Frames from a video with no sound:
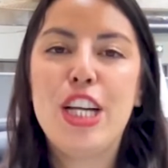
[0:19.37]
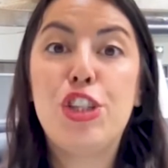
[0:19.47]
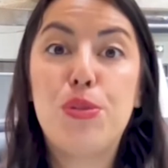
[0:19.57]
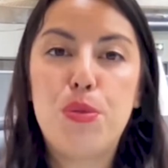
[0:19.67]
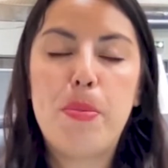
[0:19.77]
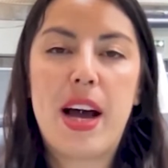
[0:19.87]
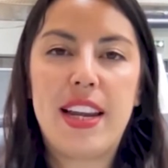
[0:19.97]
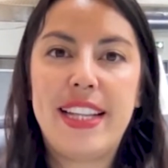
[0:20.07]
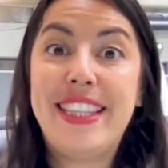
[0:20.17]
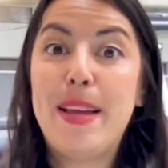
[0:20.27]
Je vous parle
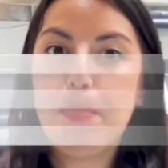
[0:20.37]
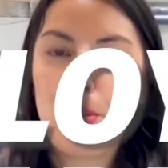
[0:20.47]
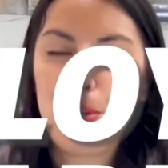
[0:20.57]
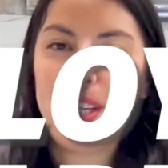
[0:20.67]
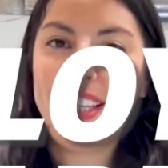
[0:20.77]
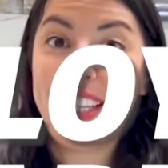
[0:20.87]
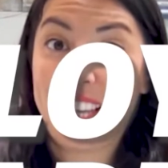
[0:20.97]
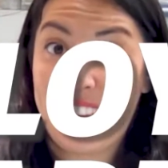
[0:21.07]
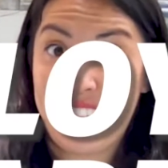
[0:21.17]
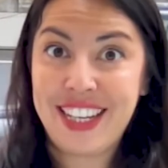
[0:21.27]
d'employee
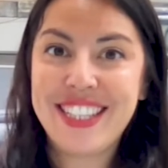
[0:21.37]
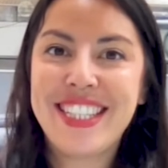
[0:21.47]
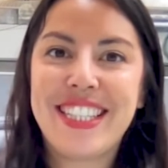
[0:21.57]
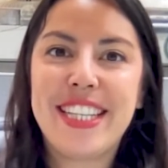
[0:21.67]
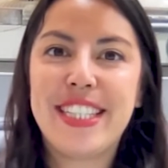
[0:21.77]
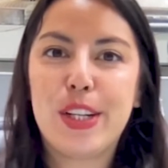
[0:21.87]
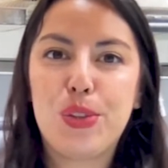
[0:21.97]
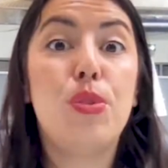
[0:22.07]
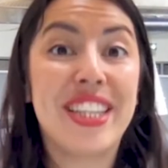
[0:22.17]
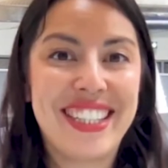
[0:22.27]
care, c'est-à-dire
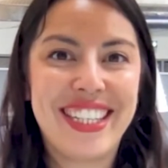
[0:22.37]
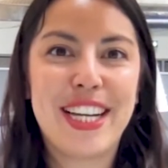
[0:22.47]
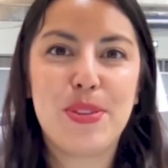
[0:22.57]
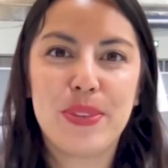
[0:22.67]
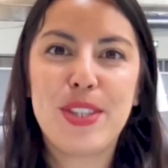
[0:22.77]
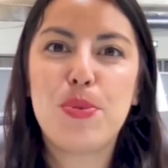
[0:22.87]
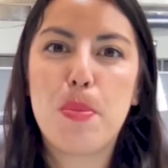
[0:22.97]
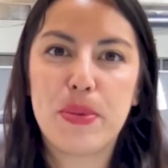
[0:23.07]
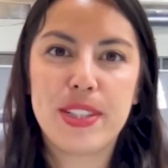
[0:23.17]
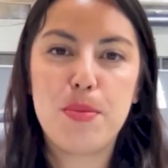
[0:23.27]
d'une intégration qui soit
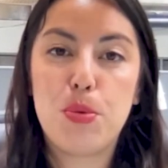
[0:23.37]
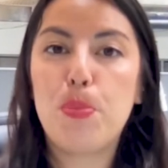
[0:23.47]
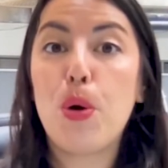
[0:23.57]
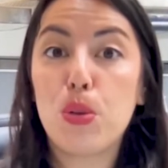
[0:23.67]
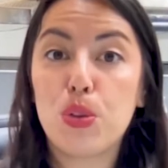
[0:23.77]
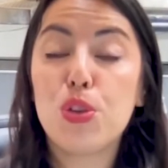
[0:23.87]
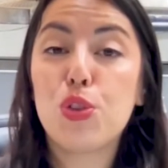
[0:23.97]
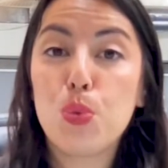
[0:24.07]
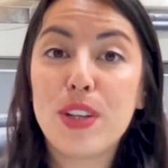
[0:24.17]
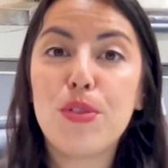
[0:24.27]
pensée pour prendre
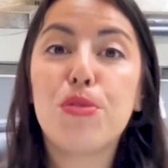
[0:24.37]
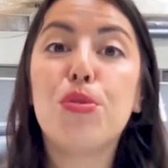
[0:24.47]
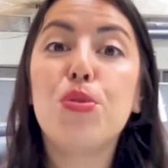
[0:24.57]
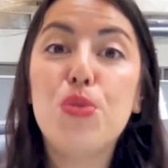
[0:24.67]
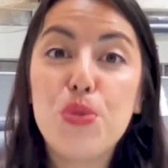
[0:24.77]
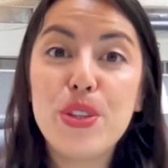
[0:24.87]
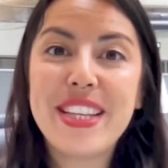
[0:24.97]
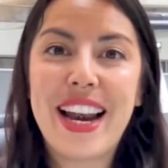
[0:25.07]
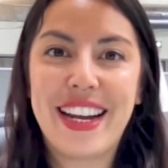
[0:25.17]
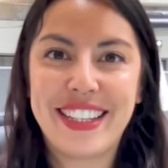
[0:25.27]
soin de vos nouveaux
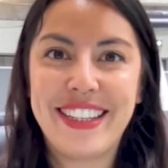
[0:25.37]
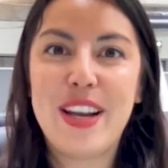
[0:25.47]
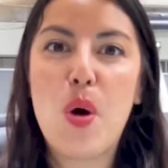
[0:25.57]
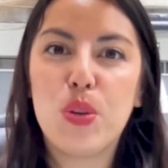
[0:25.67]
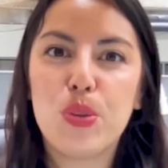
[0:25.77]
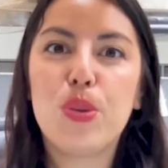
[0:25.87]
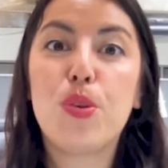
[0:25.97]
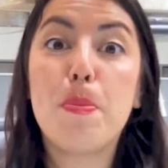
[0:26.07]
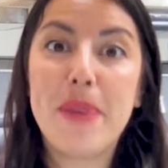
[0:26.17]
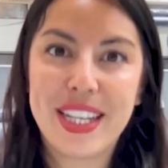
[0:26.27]
salariés en tant que
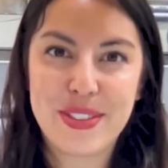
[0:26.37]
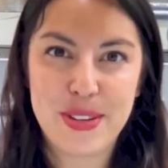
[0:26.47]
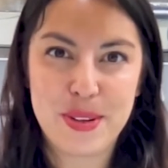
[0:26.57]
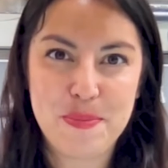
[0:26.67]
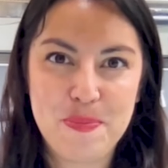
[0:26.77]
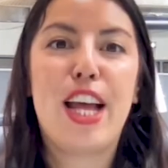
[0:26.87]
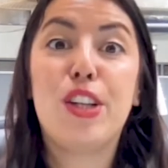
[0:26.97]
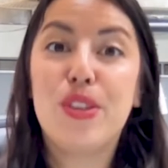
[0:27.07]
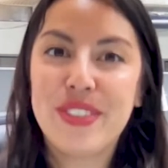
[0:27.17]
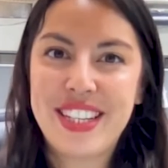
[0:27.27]
personne.
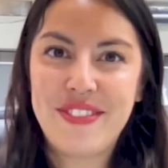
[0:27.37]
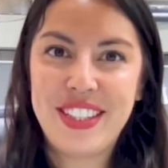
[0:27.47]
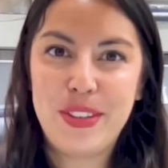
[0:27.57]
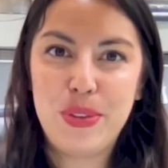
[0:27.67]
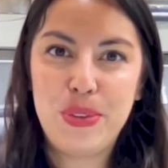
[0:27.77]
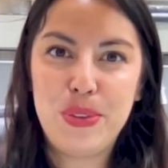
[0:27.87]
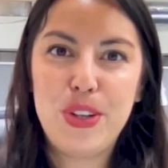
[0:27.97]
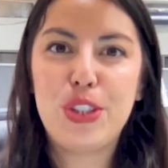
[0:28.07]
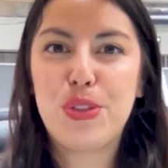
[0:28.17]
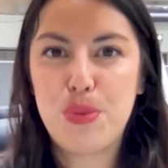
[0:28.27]
Dans cette vidéo,
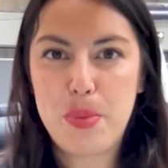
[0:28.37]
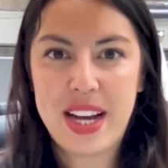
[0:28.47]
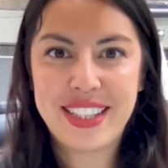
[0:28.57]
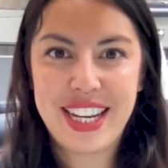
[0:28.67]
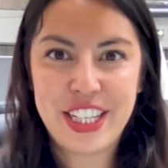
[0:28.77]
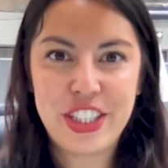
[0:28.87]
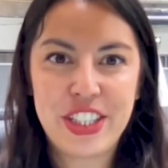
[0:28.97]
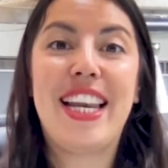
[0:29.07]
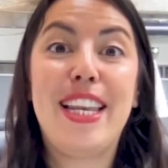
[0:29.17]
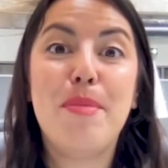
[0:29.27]
je vous partage
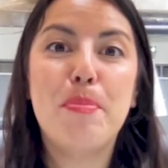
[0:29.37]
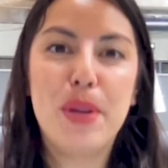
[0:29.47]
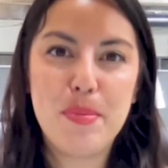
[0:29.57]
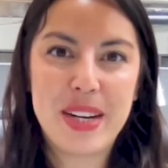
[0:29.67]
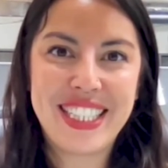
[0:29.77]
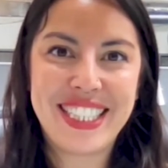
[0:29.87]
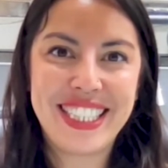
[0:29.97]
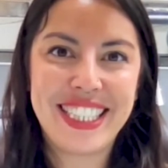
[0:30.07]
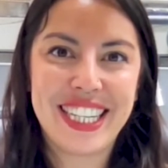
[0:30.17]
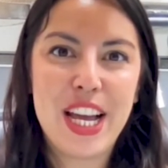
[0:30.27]
les bonnes
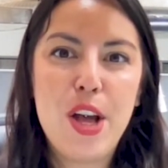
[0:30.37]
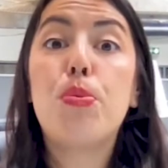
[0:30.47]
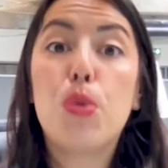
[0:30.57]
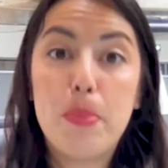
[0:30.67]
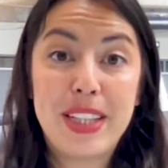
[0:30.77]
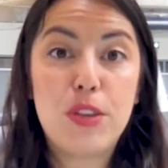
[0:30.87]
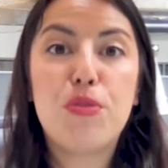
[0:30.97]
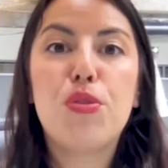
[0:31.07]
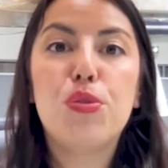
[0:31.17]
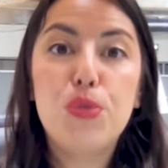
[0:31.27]
pratiques pour mettre
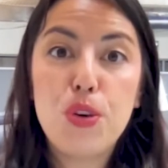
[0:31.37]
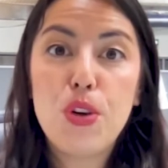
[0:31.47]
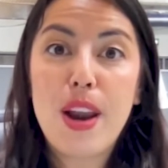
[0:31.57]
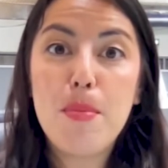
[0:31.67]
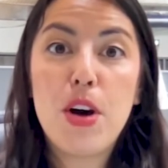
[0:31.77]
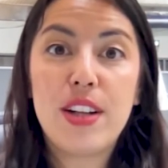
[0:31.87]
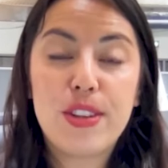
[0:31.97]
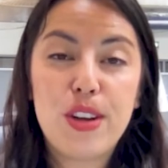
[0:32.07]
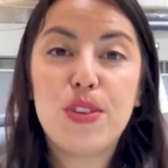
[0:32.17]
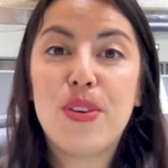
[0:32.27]
vos nouveaux
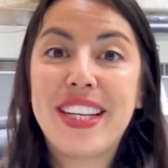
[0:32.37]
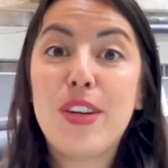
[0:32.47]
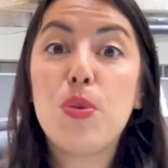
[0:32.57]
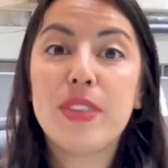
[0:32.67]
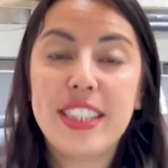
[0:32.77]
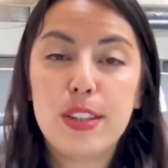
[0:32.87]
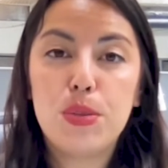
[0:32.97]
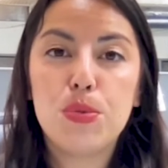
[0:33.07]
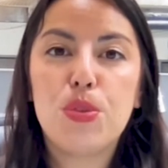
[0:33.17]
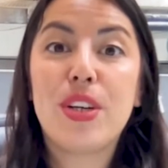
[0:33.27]
collaborateurs dans les
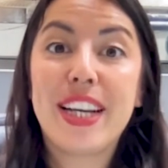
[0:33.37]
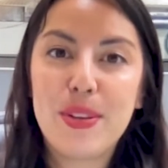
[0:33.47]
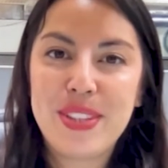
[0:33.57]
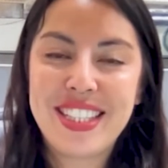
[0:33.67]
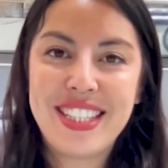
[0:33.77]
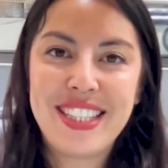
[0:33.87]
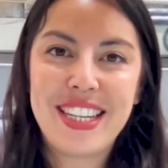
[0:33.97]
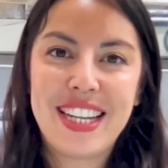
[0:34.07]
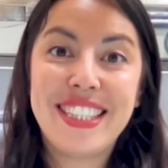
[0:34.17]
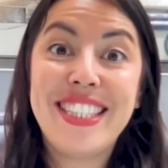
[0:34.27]
conditions de réussite
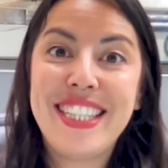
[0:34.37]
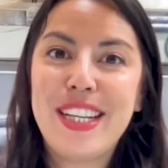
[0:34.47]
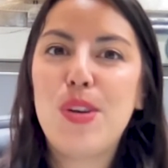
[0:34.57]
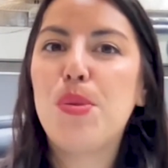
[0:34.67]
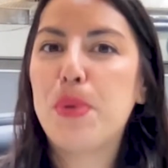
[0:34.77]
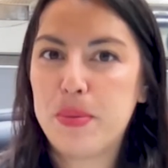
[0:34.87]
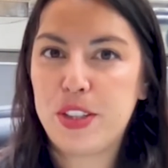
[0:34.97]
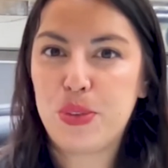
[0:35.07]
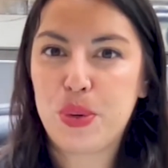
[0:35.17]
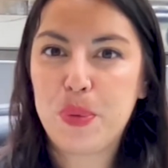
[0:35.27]
dès le
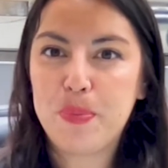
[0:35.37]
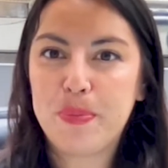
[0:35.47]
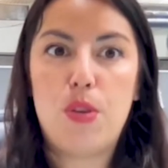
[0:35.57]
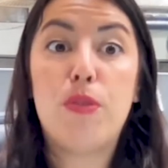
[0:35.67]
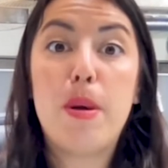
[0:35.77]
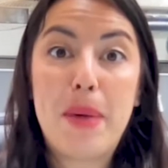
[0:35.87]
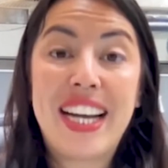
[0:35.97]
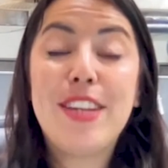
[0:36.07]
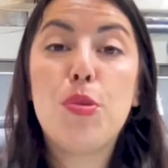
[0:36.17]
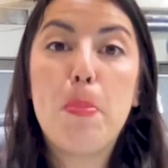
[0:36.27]
premier jour. On va
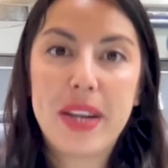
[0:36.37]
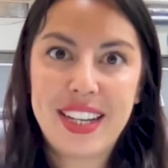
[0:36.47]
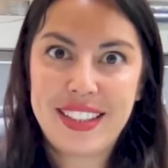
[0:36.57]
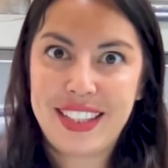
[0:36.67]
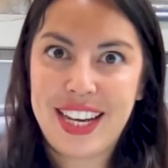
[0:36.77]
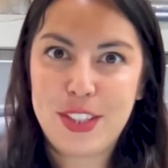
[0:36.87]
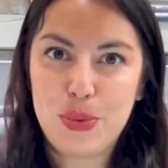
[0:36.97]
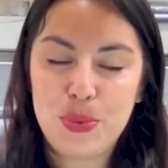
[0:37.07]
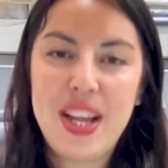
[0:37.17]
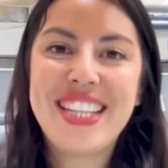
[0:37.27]
parler de
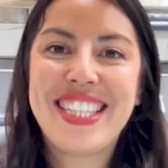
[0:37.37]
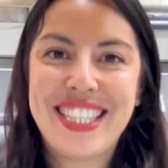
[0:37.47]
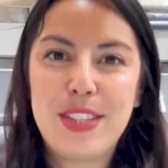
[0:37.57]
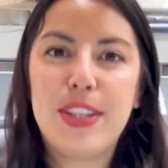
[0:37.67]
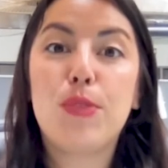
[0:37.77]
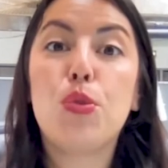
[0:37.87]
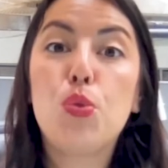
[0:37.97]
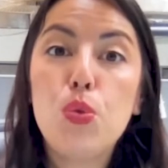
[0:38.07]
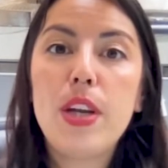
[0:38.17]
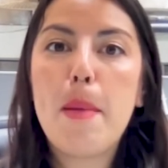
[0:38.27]
préintégration, c'est-à-dire de
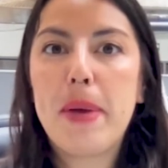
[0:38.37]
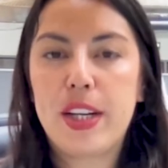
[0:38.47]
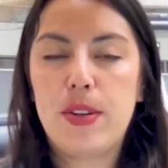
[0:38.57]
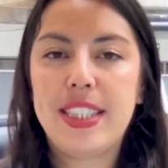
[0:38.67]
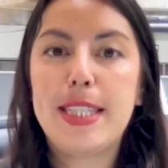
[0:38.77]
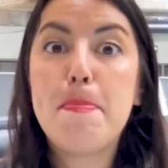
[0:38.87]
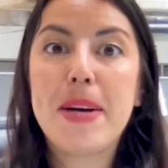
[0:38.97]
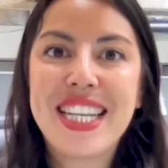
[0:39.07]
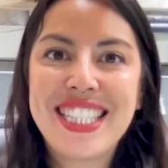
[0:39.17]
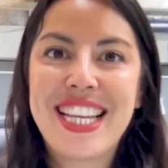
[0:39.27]
toute la période qui
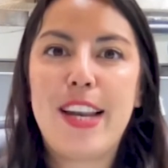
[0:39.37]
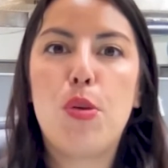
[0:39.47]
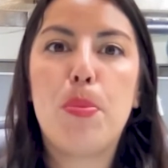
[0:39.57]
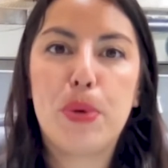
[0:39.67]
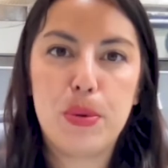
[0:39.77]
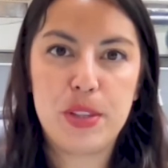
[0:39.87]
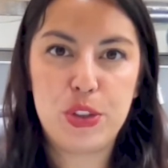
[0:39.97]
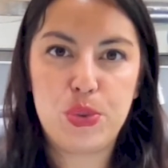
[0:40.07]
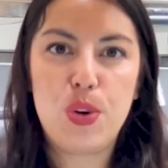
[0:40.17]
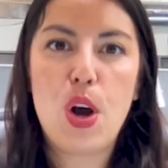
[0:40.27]
précède le premier
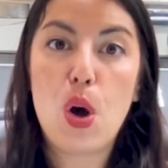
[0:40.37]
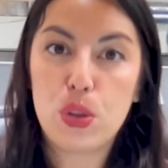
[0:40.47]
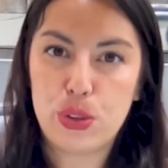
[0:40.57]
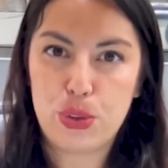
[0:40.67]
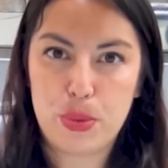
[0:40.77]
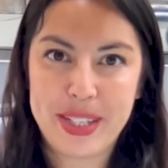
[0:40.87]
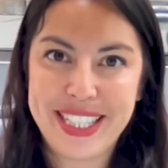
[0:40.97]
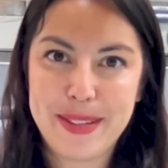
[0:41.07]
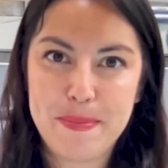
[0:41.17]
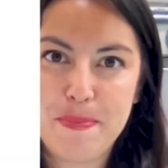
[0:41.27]
jour en entreprise.